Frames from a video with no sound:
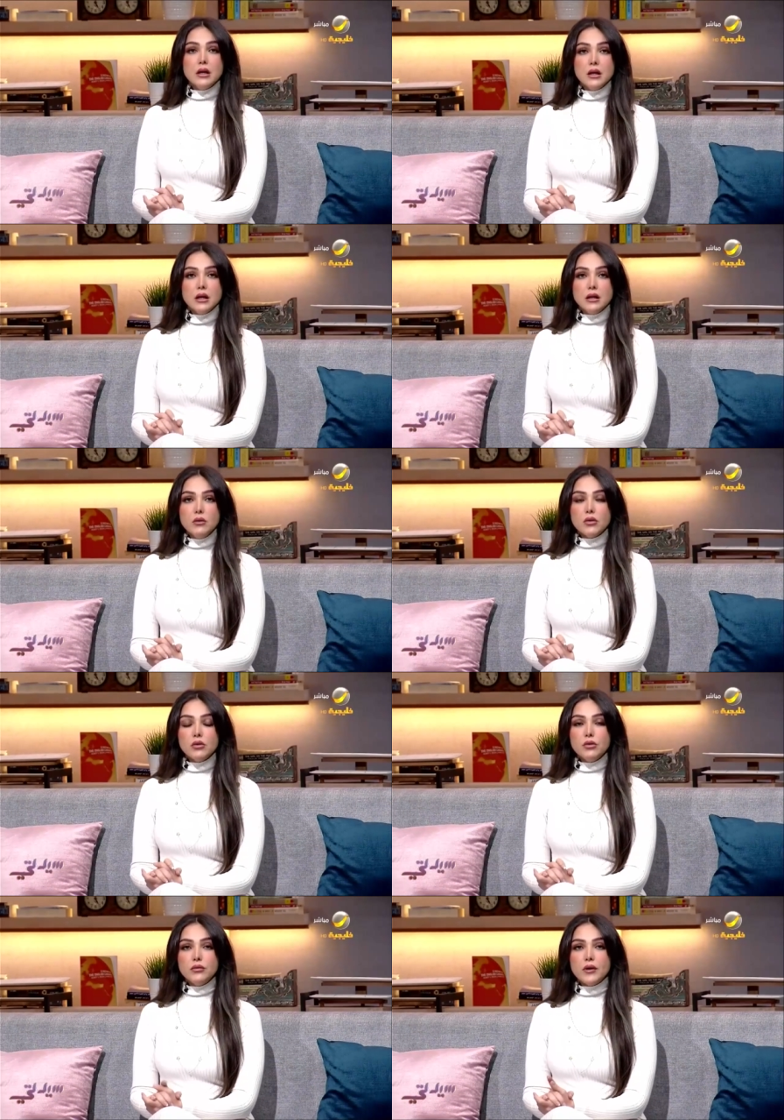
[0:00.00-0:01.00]

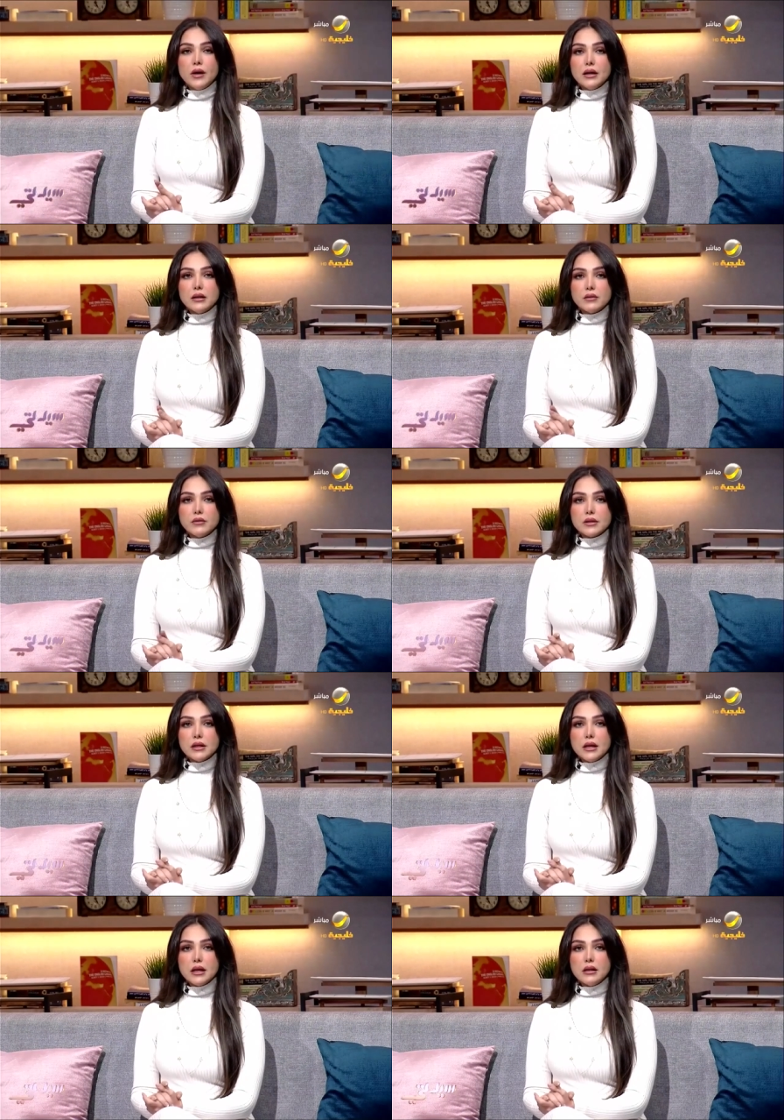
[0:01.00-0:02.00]
للوقوف على
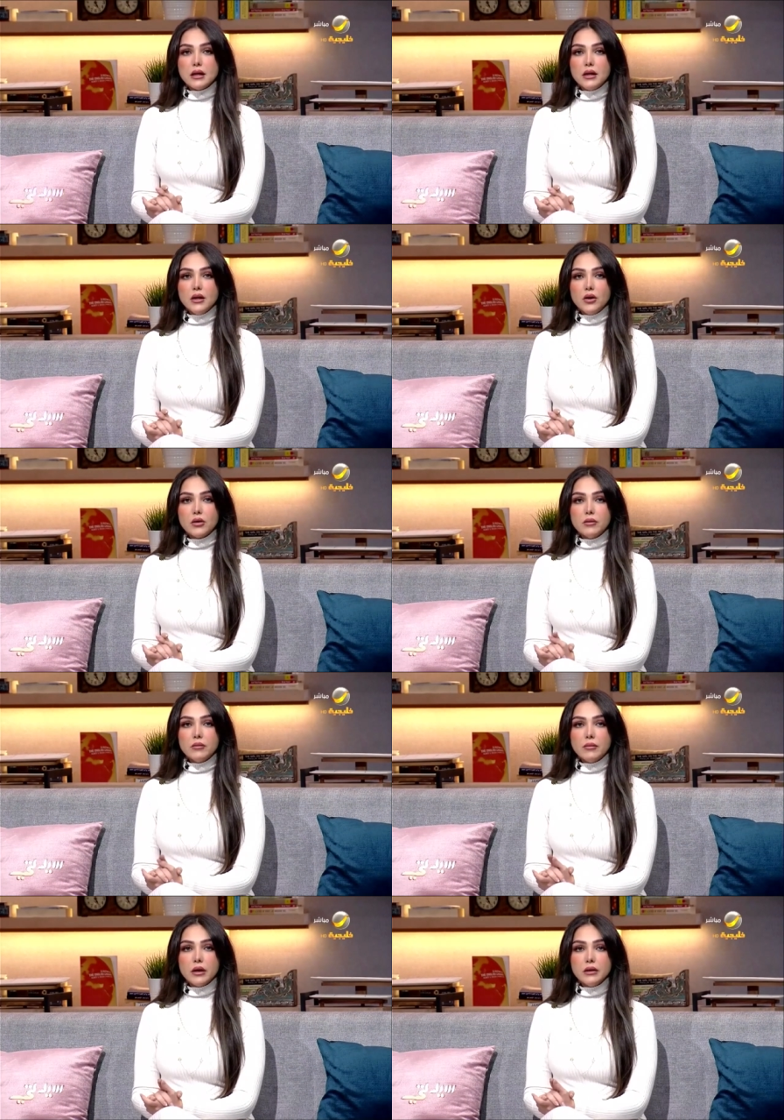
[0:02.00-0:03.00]
تفاصيل هذا
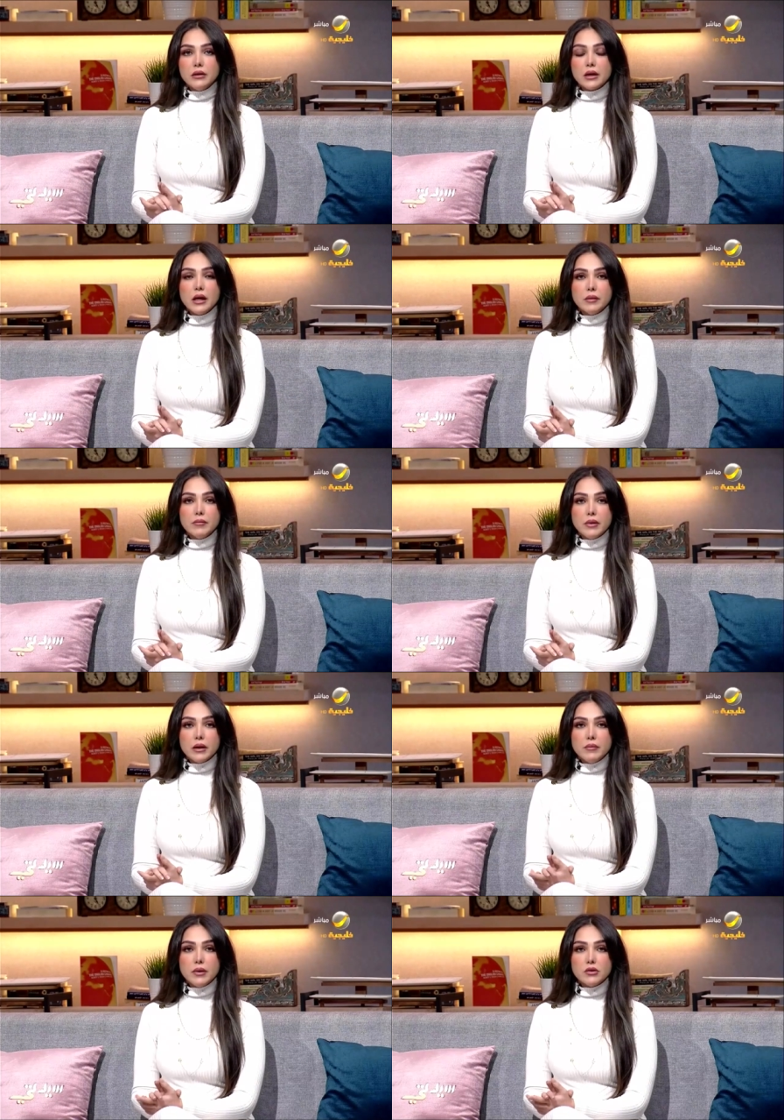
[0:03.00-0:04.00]
الحكم نرحب
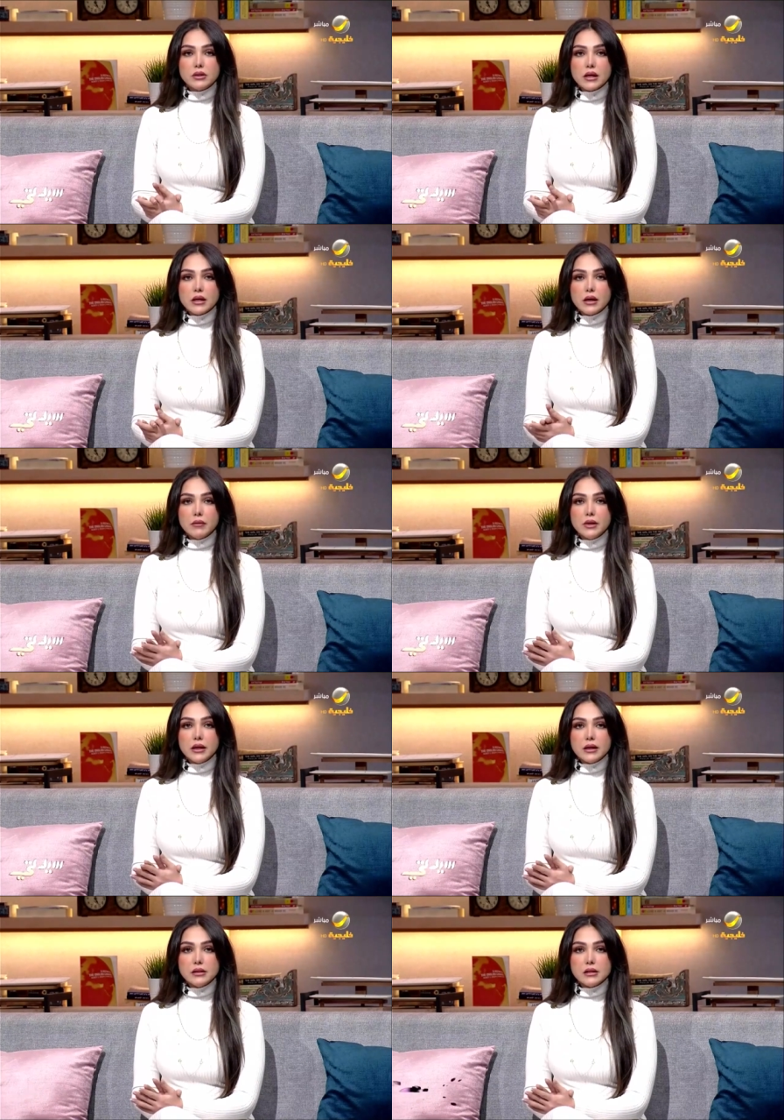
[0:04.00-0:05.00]
بالاستاذ عبد
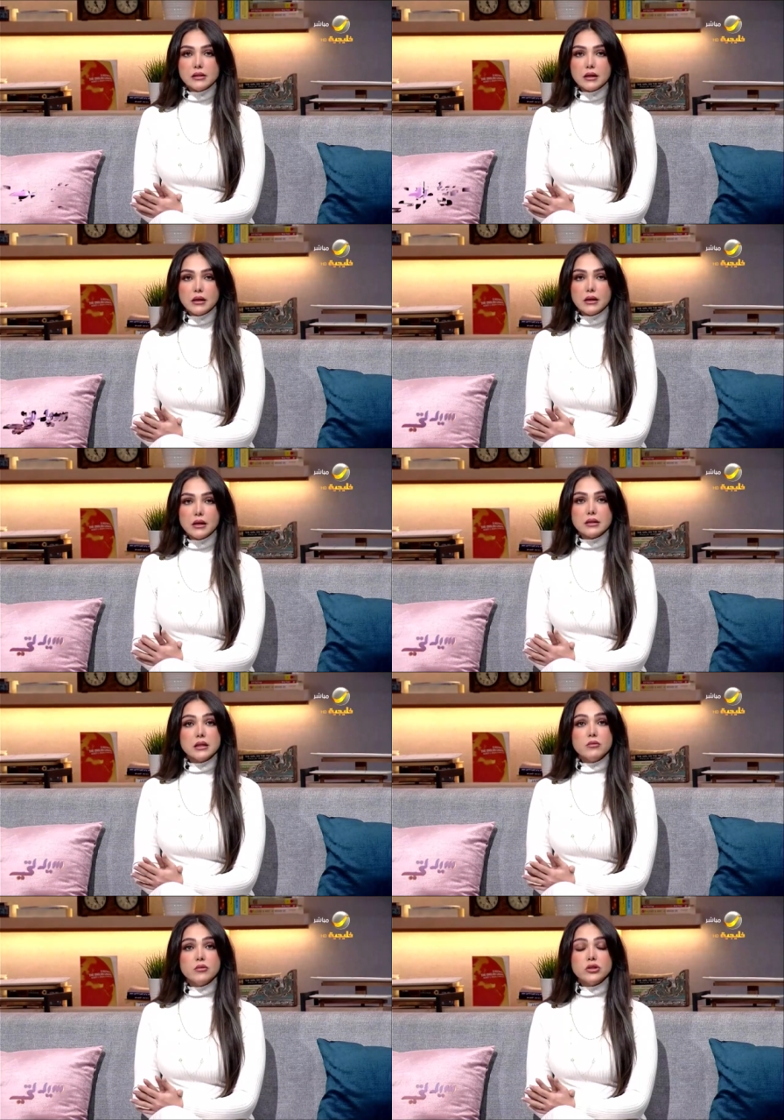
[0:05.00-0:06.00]
العزيز
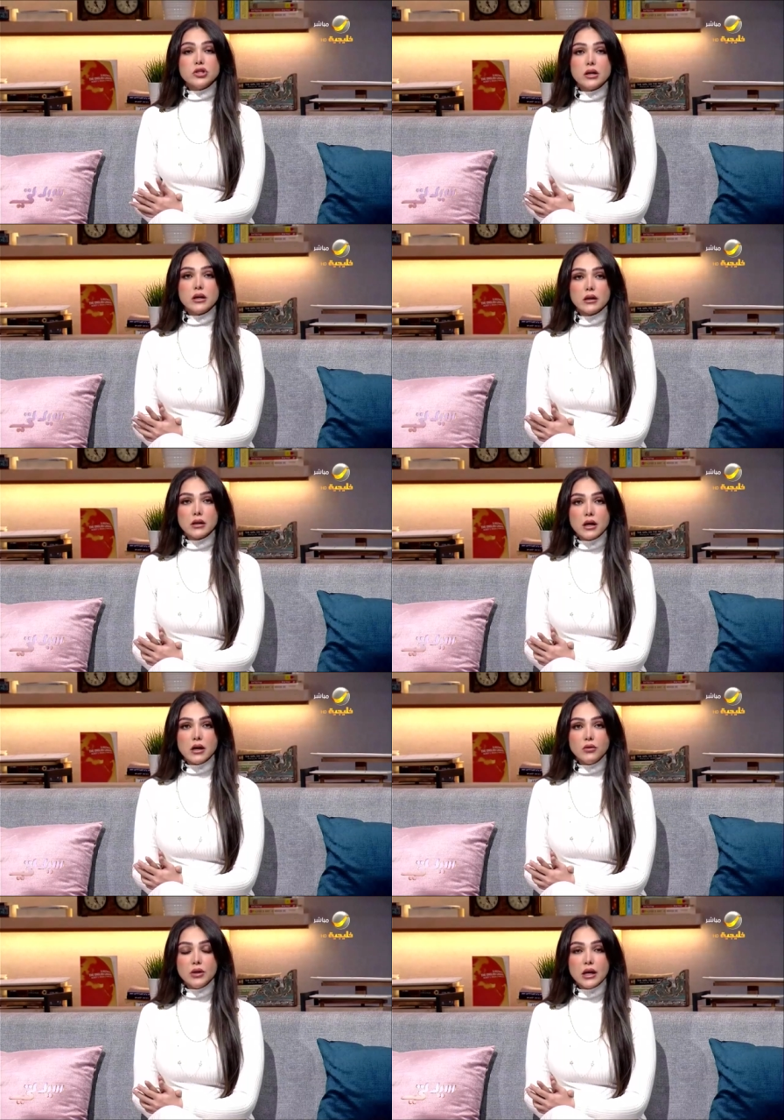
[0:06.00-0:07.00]
القليصي مستشار
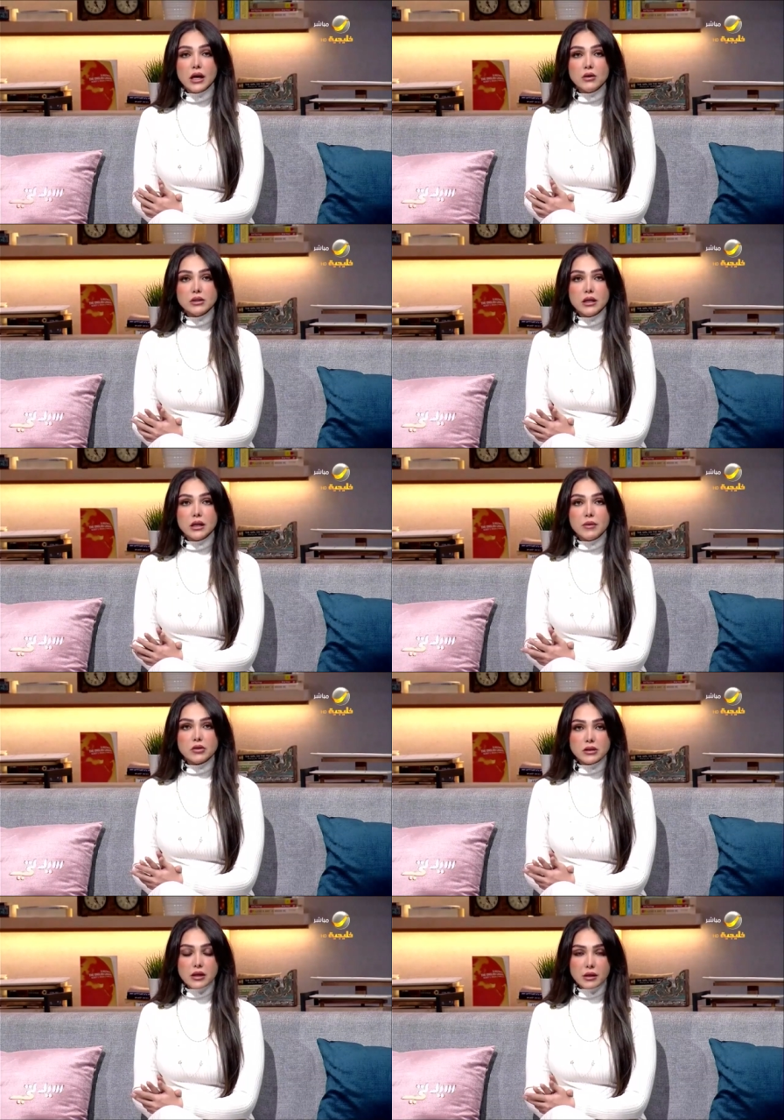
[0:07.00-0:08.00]
قانوني هلا وسهلا بك
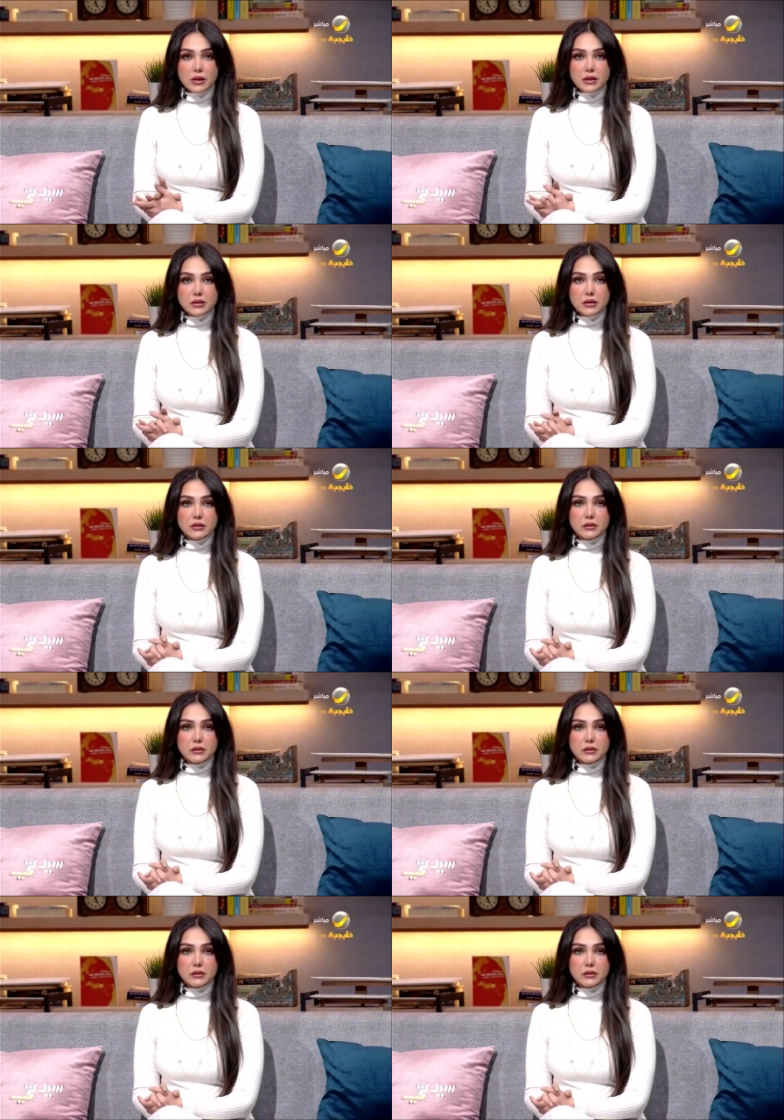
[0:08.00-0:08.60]
استاذ عبد العزيز